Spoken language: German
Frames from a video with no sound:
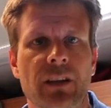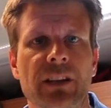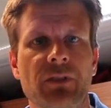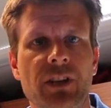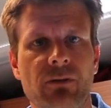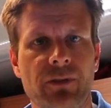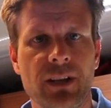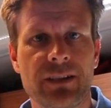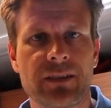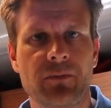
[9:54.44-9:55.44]
Das Video von
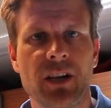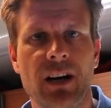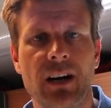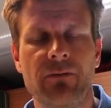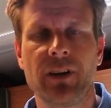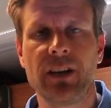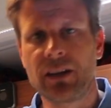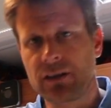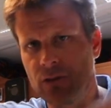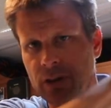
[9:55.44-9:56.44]
letztem Jahr
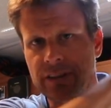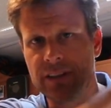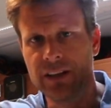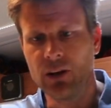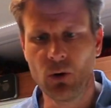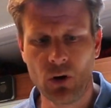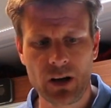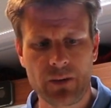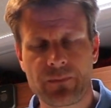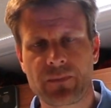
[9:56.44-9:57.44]
verlinke ich euch hier
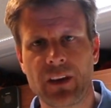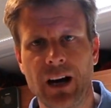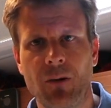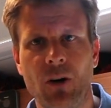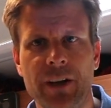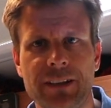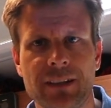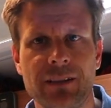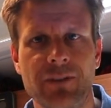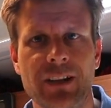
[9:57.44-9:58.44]
hoch. Aber
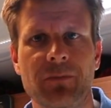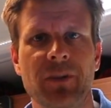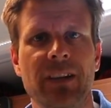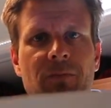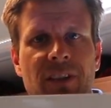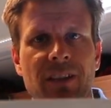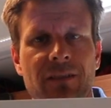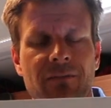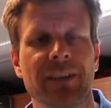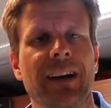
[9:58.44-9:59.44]
heute will ich mit dem
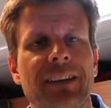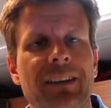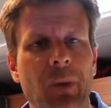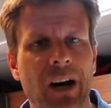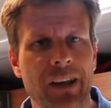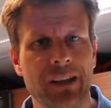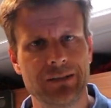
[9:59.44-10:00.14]
Ding was anderes machen.